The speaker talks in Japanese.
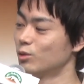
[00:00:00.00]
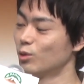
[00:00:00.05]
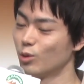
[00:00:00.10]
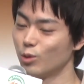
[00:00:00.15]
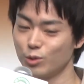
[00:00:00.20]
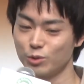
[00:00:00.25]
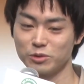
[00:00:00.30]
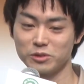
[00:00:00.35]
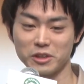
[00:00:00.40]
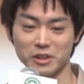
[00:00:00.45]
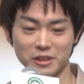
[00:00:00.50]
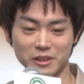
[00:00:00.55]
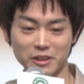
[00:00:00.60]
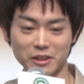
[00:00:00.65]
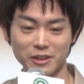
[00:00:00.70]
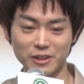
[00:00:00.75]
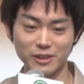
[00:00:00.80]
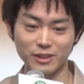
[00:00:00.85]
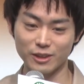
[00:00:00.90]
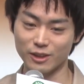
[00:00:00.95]
飲んで
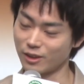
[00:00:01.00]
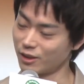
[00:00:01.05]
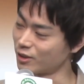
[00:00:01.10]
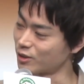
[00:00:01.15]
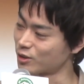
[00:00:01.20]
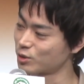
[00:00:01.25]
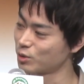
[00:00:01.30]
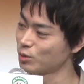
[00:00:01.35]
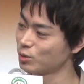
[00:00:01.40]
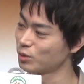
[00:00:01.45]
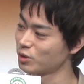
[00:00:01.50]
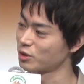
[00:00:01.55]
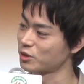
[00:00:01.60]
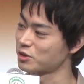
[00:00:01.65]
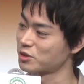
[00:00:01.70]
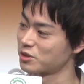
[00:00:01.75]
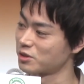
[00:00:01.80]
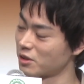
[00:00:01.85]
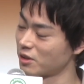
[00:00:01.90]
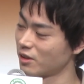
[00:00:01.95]
ないやそうなん
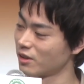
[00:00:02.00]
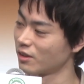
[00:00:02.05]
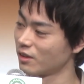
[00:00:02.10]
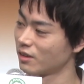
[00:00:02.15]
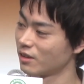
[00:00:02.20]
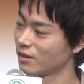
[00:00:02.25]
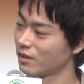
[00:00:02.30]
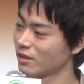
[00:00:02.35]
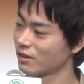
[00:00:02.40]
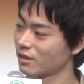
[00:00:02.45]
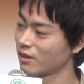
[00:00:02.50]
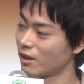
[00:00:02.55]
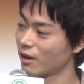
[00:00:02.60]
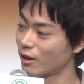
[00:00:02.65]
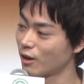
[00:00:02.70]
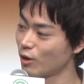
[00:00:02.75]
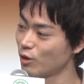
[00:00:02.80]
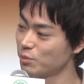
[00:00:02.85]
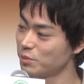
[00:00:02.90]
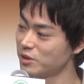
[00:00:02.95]
ですねはい
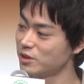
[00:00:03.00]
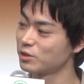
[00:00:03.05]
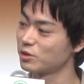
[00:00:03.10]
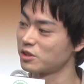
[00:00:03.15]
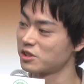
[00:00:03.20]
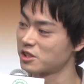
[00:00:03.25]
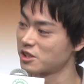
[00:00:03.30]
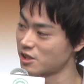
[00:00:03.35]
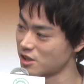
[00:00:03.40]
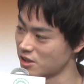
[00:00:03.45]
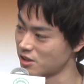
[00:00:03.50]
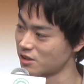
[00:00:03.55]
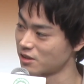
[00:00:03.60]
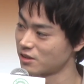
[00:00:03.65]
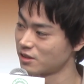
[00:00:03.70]
カカオミント1